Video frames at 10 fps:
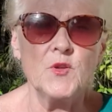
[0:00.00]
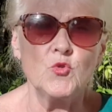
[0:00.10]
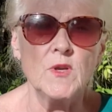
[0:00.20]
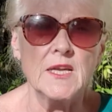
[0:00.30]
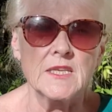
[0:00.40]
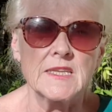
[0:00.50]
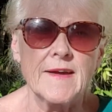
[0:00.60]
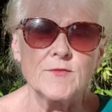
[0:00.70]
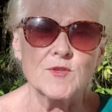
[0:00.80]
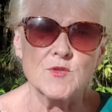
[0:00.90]
która
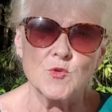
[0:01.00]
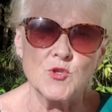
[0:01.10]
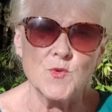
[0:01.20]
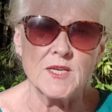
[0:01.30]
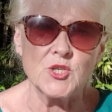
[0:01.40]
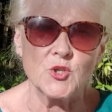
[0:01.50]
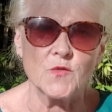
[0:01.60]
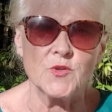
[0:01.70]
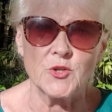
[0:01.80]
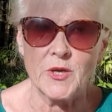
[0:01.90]
niedawno zgłosiła się
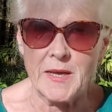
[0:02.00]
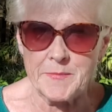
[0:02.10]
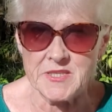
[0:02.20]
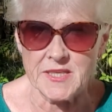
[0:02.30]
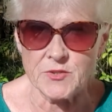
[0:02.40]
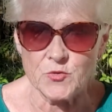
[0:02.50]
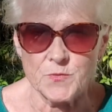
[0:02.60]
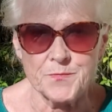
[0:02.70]
do mnie do gabinetu.